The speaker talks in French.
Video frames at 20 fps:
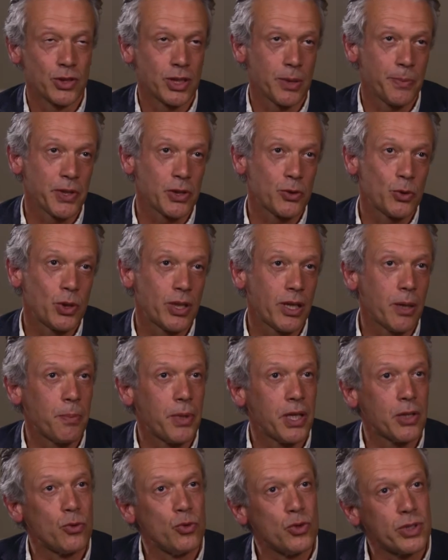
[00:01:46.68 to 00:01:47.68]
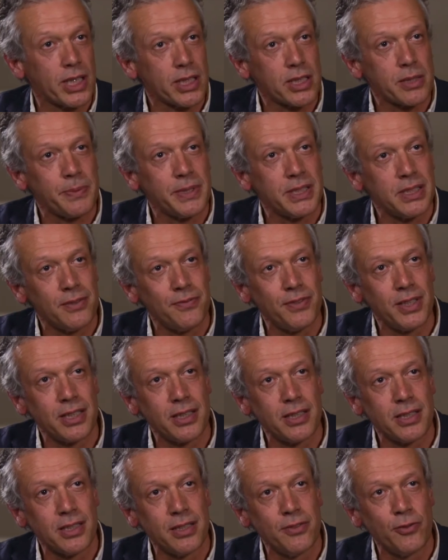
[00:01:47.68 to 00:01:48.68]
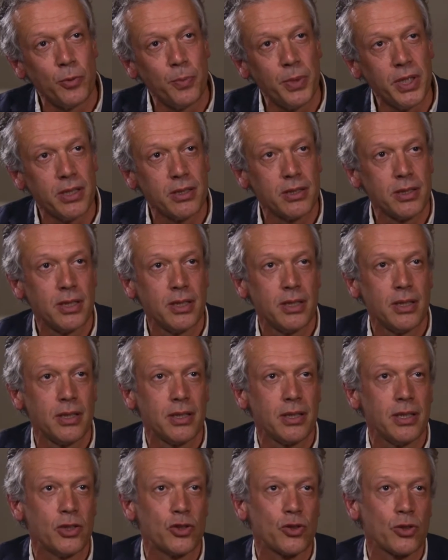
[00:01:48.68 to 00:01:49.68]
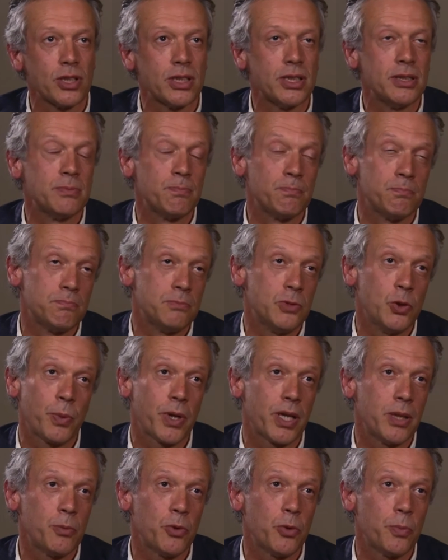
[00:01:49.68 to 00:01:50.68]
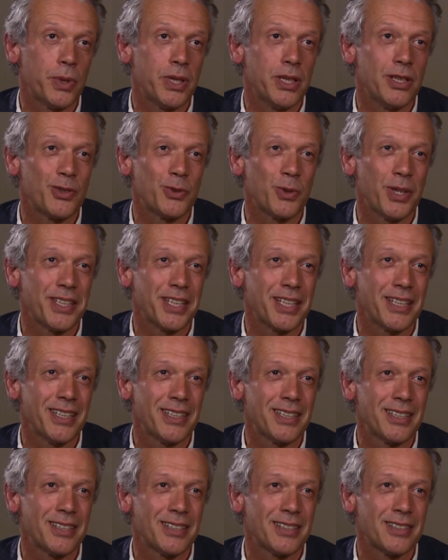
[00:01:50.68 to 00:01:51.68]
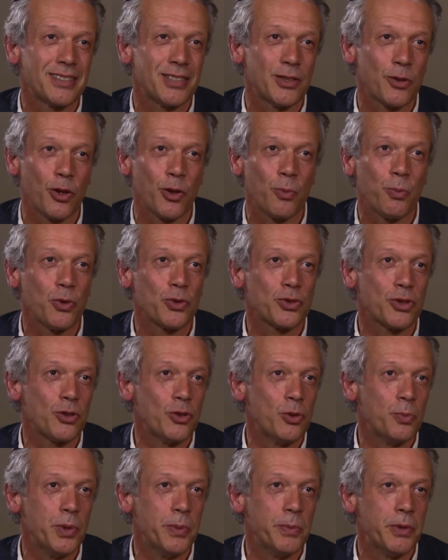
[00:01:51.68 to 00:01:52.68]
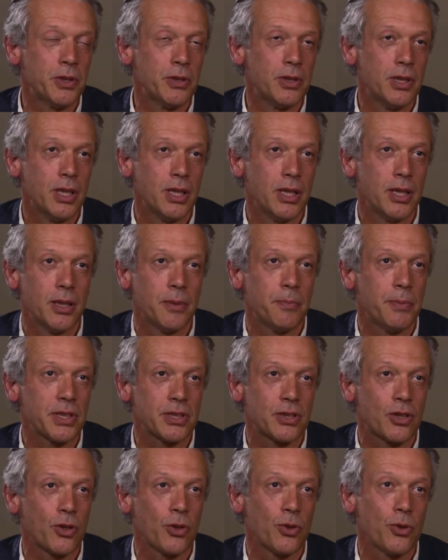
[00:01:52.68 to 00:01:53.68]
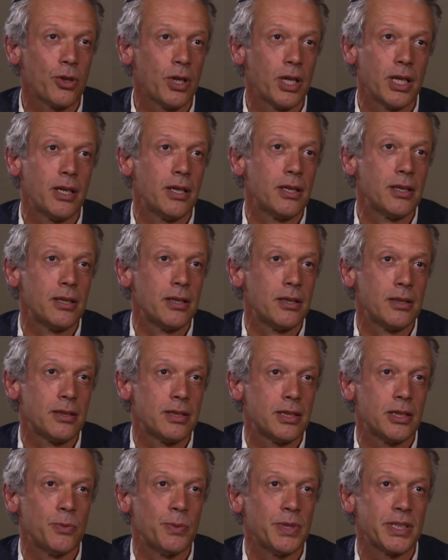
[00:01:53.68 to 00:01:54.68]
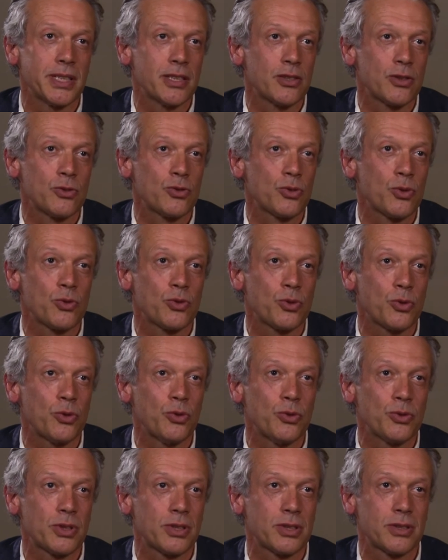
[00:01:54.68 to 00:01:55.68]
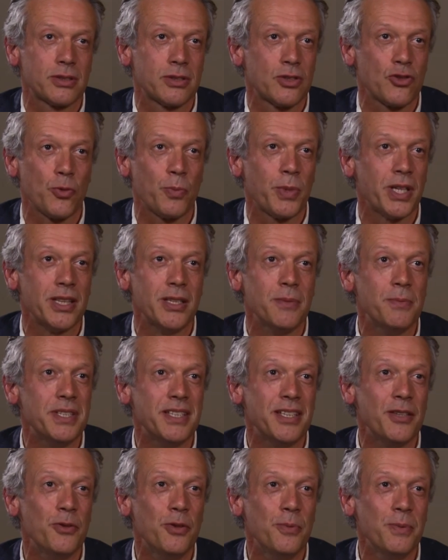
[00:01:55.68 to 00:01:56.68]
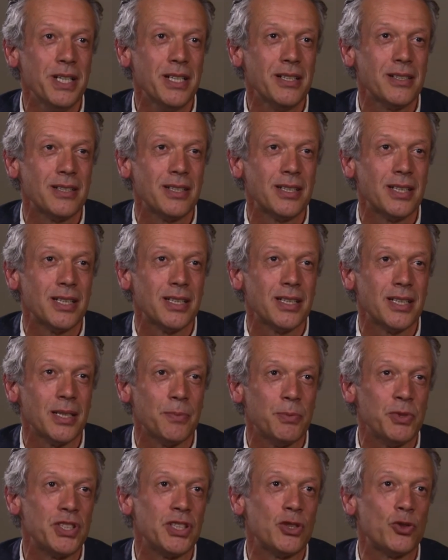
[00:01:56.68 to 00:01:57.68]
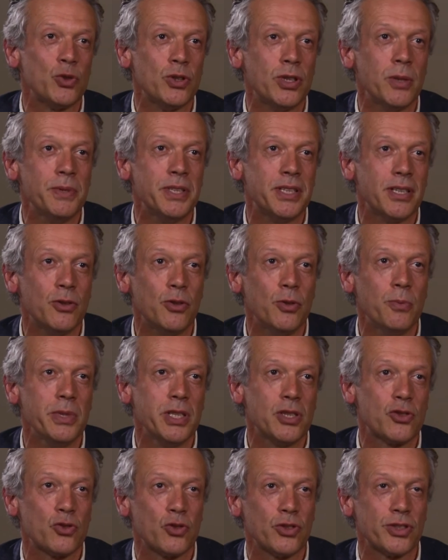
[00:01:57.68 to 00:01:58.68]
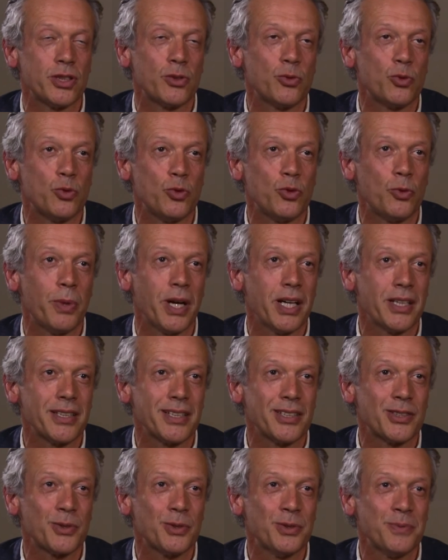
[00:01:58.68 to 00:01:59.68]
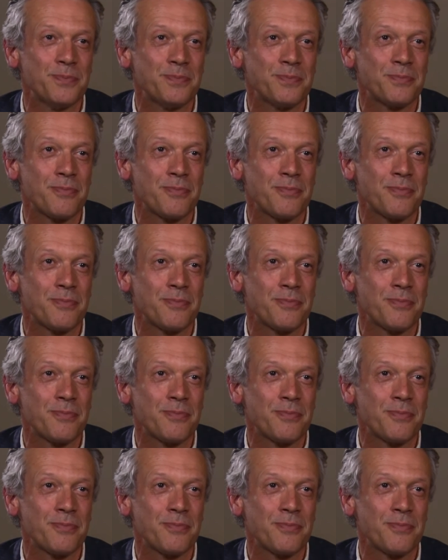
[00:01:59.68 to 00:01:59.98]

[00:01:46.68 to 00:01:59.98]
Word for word: on s'est aperçu qu'il y avait plein d'usages spécifiques qui se développaient. Les gens le prennent pour payer sur Internet, c'est 30% de nos paiements, parce que si je mets 500 sur ce compte, je ne vais pas être débité de 2000. Et puis si je suis débité de 2000, je le sais tout de suite par un texto.